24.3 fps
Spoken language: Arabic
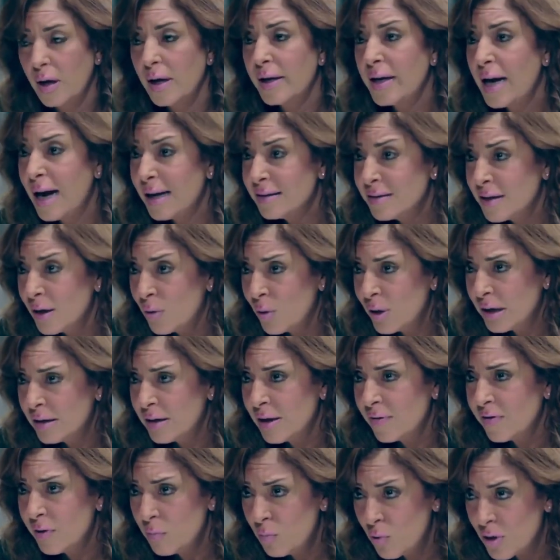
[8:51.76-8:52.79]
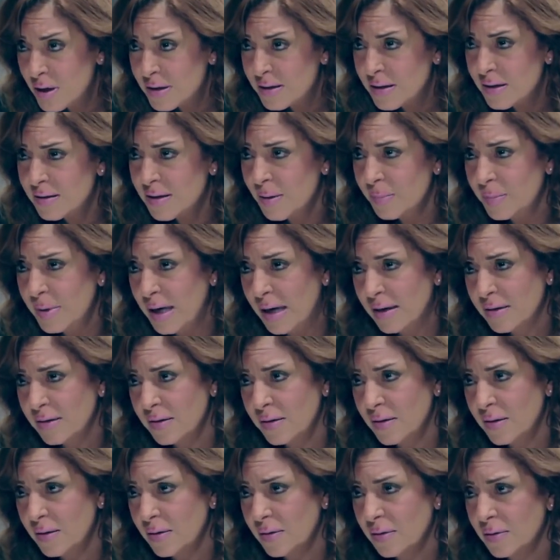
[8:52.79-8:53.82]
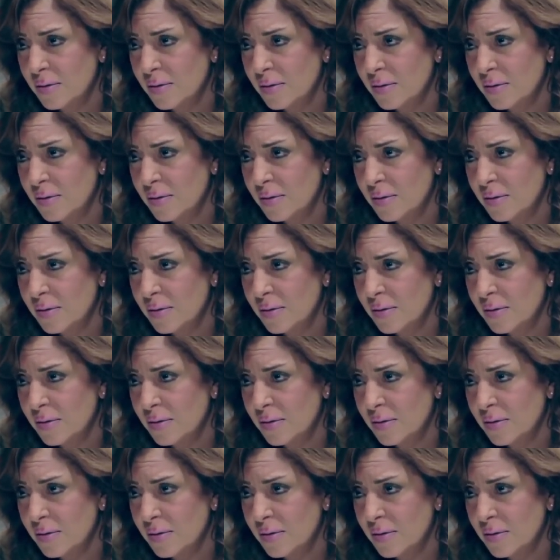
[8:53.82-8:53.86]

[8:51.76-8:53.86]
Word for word: انا عايزه الولد ده في المؤسسه بتاعتي